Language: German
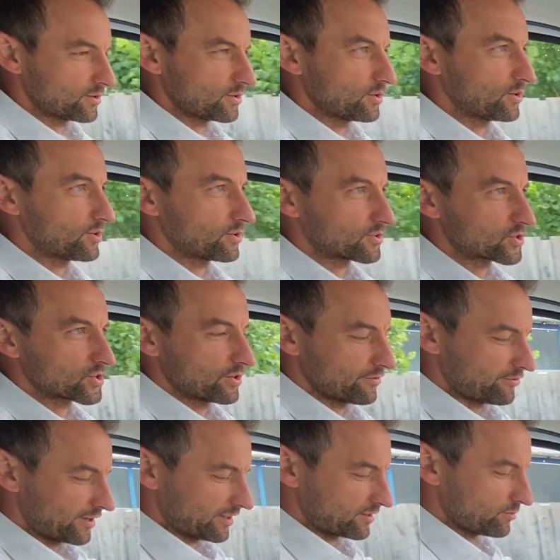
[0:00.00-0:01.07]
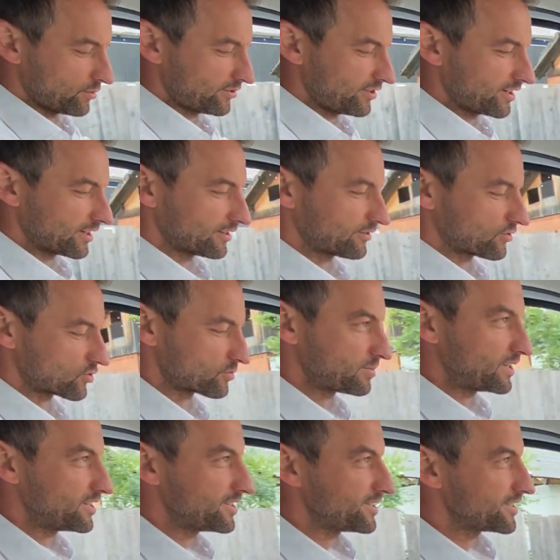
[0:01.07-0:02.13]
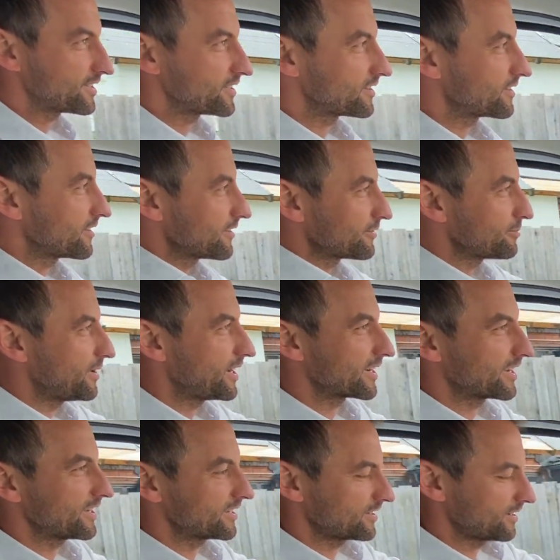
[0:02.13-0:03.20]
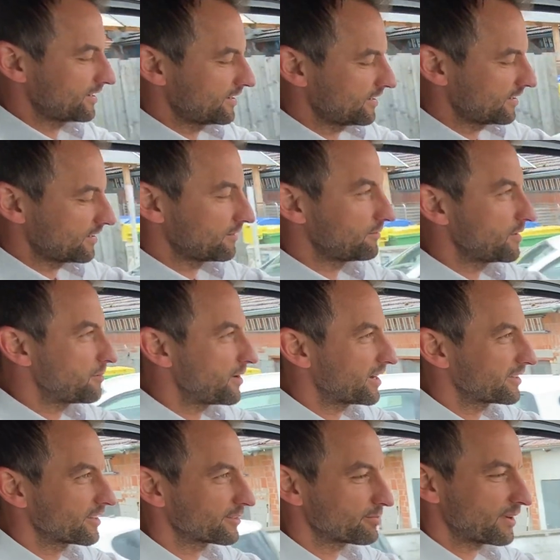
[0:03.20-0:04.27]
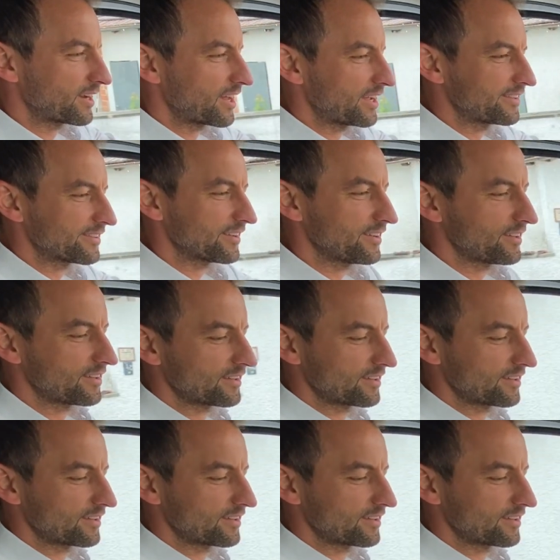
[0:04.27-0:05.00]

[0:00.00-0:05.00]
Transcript: Oh, und schon fängt die Musik an zu spielen. Das mag ich. Wir machen jetzt mal leiser